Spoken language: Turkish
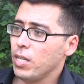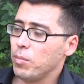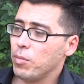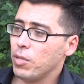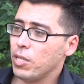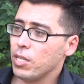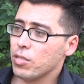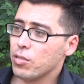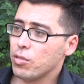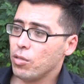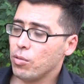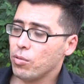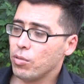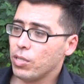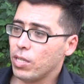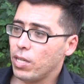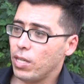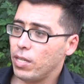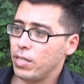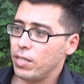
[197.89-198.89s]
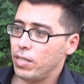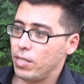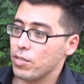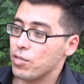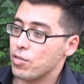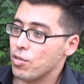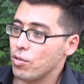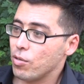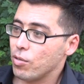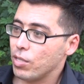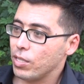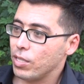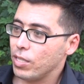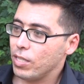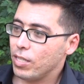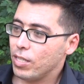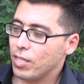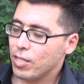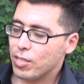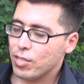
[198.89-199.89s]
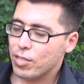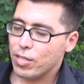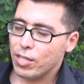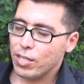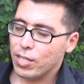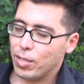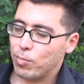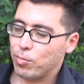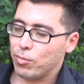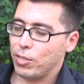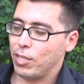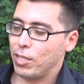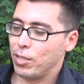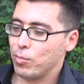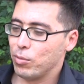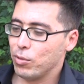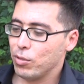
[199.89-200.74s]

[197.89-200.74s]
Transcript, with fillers: Biraz dövdüklerinden sonra da şey yaptılar.